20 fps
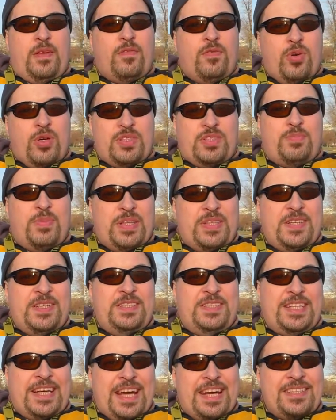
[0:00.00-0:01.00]
Вот,
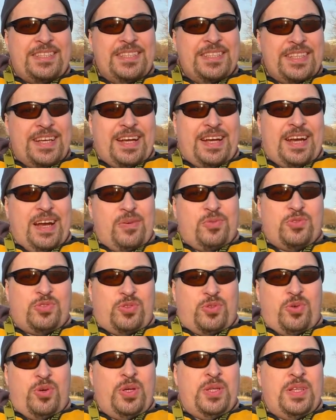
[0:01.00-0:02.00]
смотрите, картинка, как
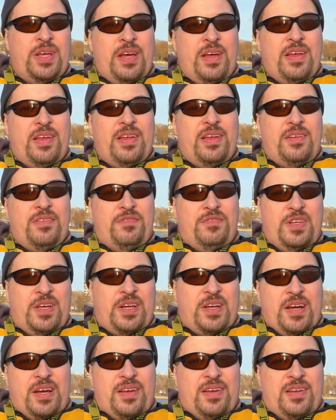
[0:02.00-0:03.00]
устроена
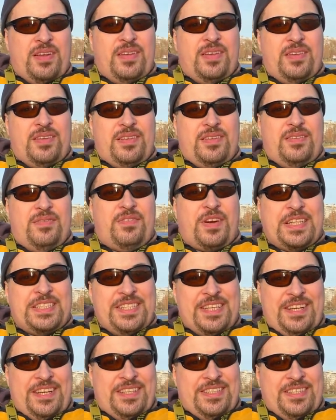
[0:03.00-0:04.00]
Вега в
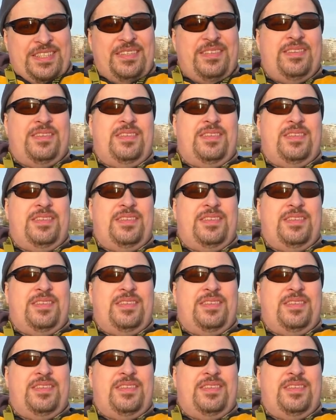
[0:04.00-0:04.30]
разрезе.